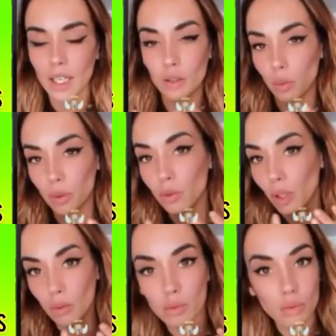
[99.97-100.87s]
et je pense
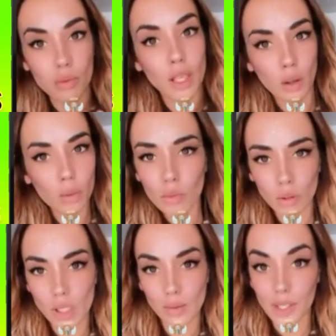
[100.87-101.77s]
qu'on a tous eu des
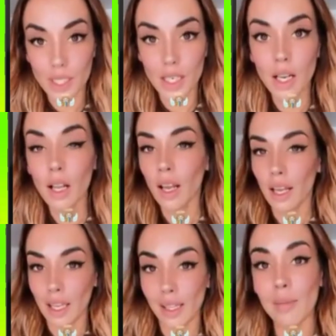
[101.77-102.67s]
ruptures difficiles.
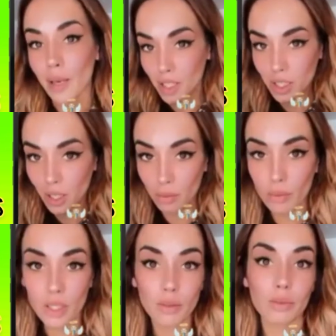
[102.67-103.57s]
Et
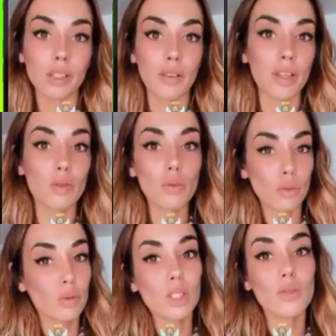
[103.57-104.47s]
imaginez-vous si vous aviez dû
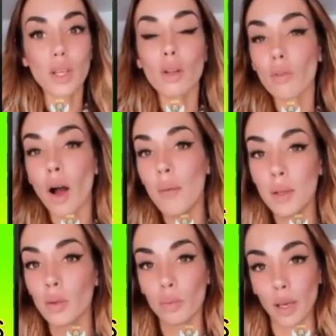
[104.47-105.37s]
vous justifier devant un
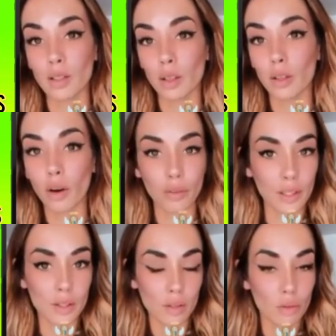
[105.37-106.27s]
million de personnes. En
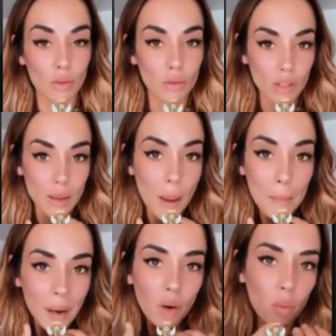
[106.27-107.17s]
fait, je ne sais
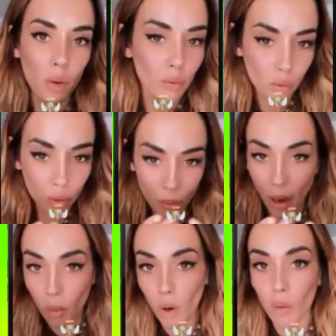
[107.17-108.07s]
même pas comment,
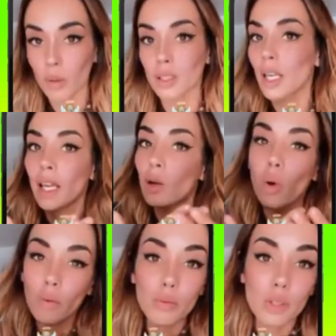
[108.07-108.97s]
par quoi commencer et
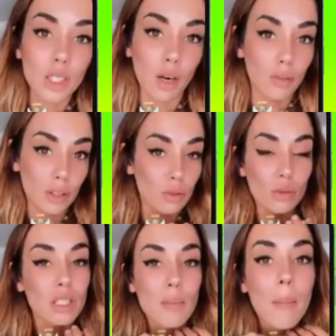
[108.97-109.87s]
quoi vous dire. En fait, je
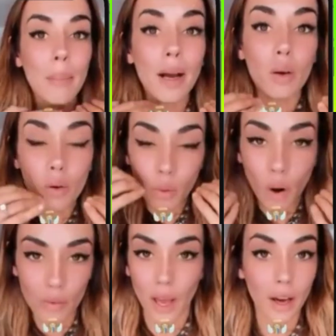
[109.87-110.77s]
ne sais même pas
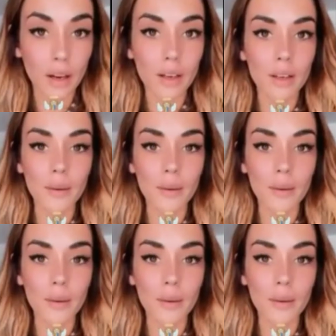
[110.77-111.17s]
quoi faire